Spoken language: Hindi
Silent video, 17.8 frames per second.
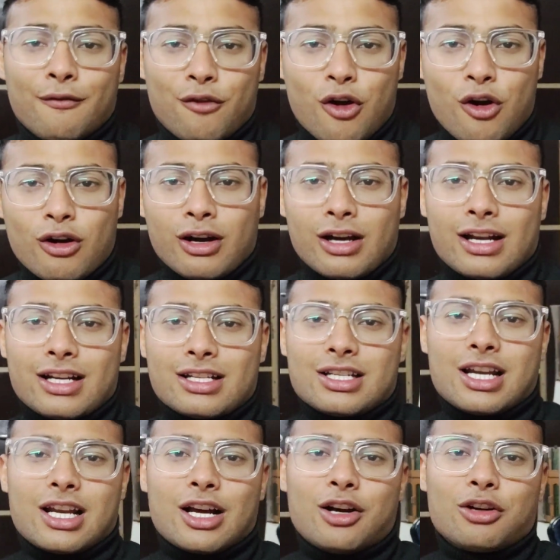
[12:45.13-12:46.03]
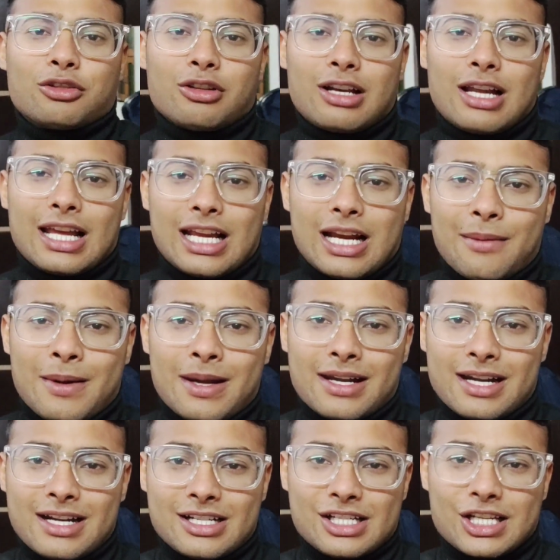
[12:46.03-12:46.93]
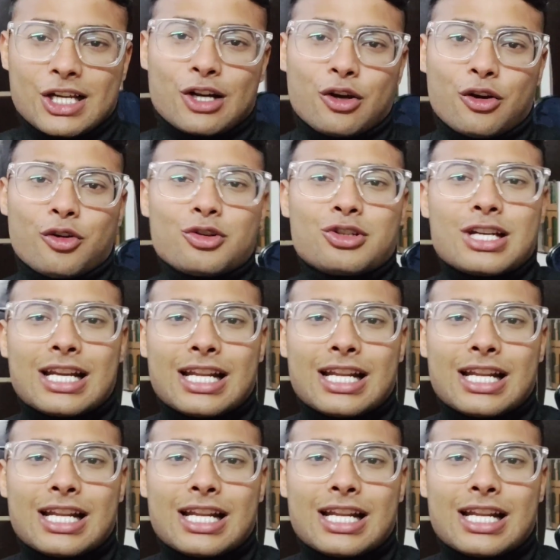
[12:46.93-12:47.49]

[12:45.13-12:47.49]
ब्लॉग अगर अच्छा लगा हो तो लाइक कमेंट एंड शेयर करो